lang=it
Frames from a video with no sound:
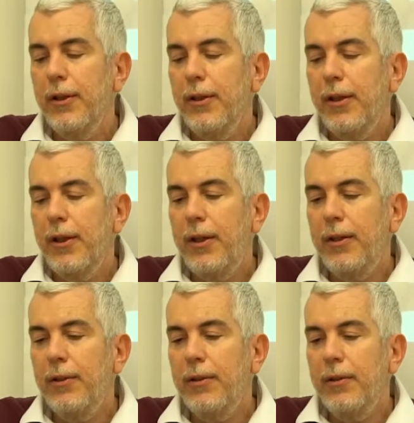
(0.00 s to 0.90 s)
e
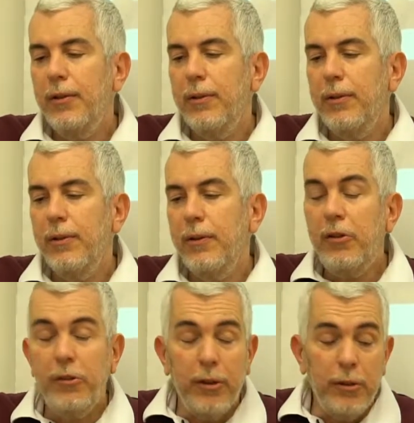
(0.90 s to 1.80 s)
eh, che è
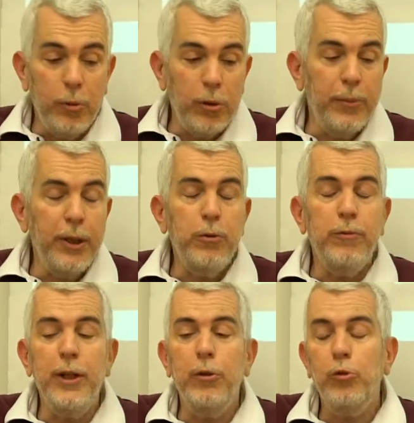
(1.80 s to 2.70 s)
naturalmente un
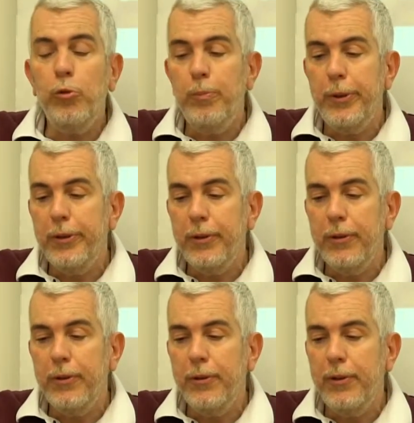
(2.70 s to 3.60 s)
valido
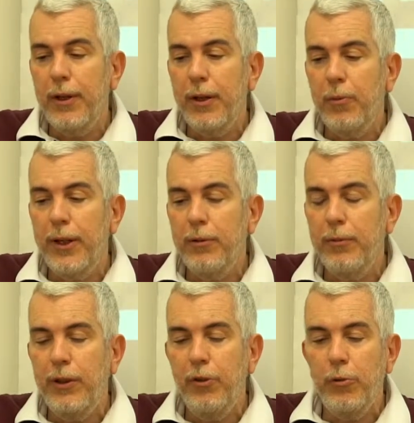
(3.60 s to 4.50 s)
supporto a quanto
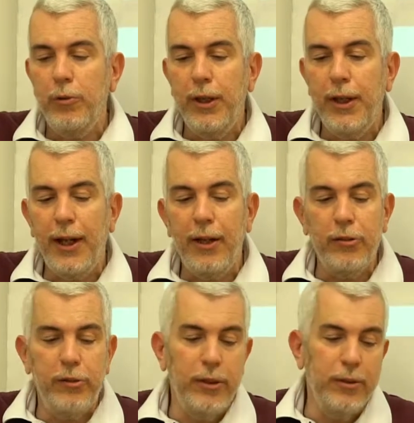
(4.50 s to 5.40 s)
viene svolto in
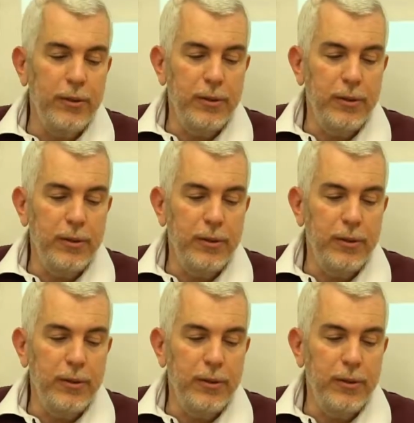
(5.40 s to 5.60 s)
classe